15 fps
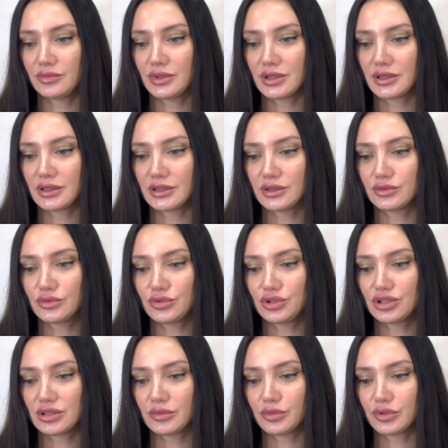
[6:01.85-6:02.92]
меня какая-то
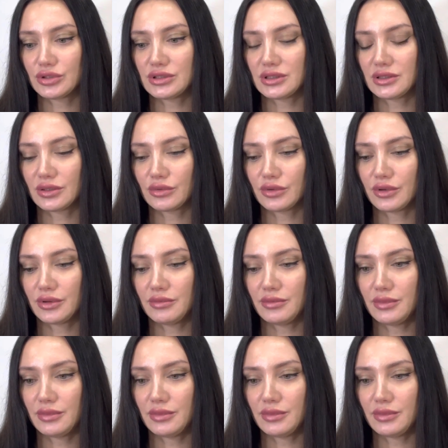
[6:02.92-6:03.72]
игрушечка, просто такое